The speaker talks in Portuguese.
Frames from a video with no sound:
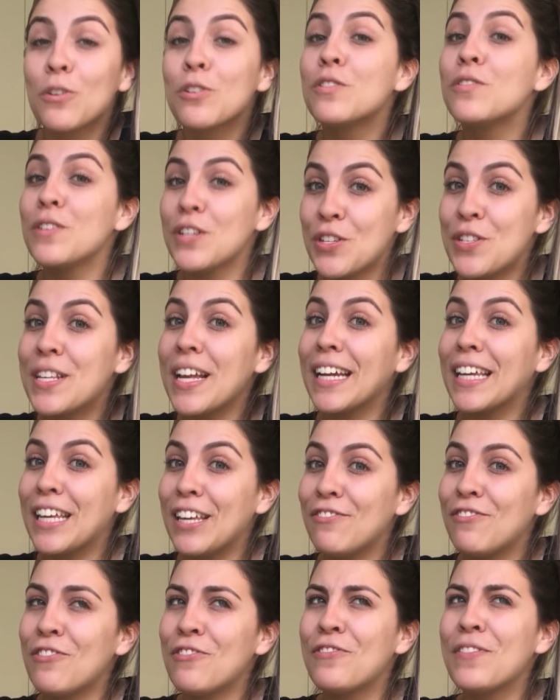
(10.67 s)
os vídeos
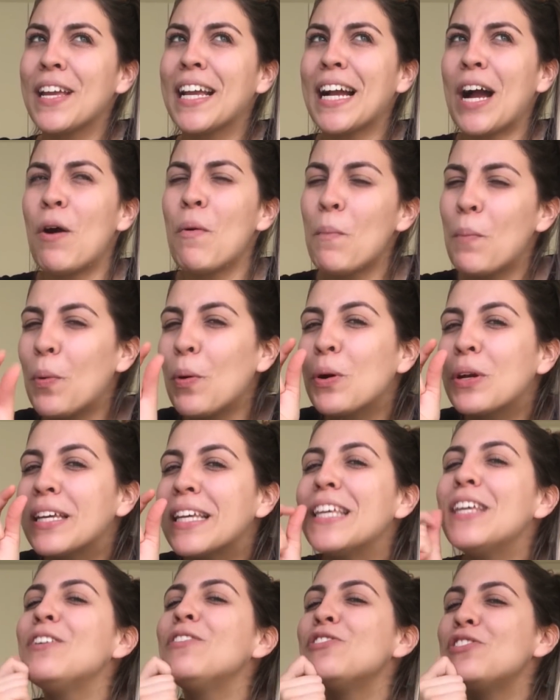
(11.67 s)
aqui vão ficar um
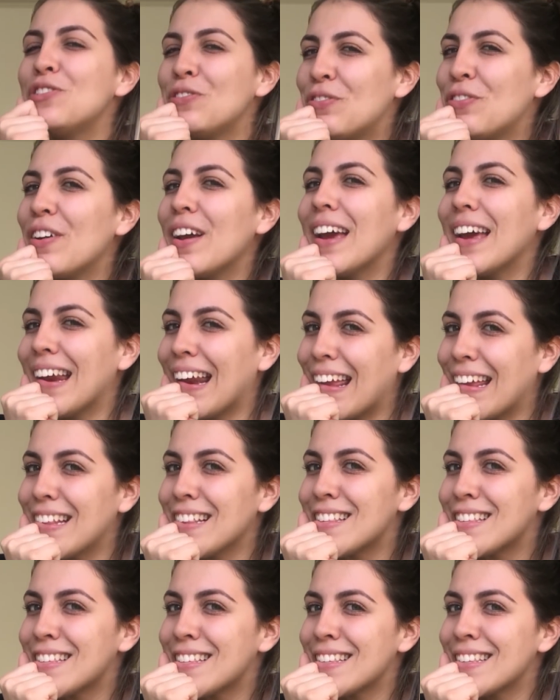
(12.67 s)
pouquinho
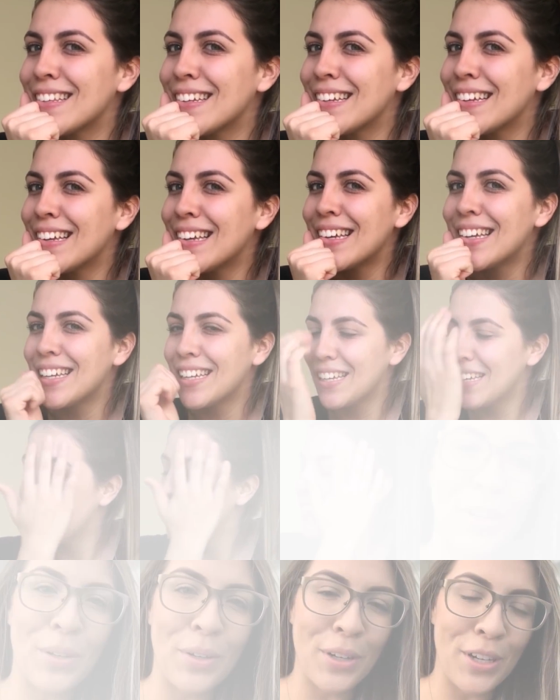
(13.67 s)
diferentes.
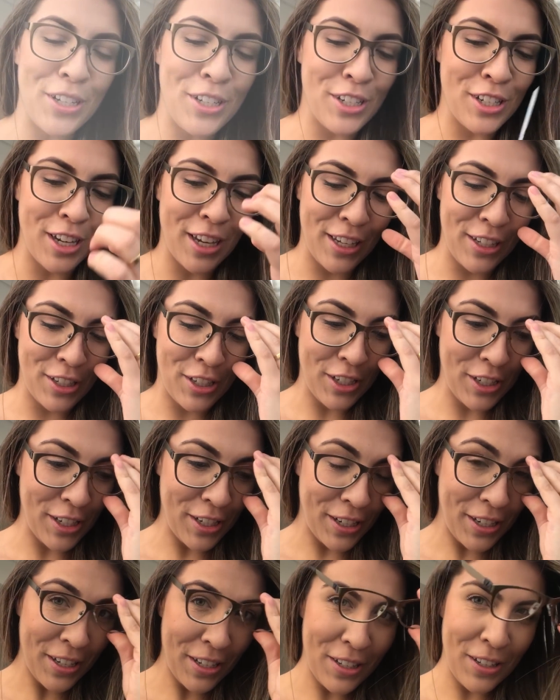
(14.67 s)
Oi,
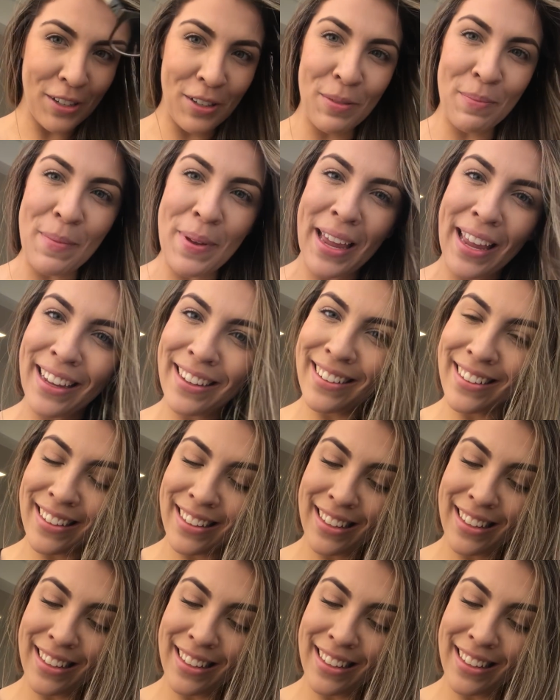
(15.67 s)
gente, tudo bem?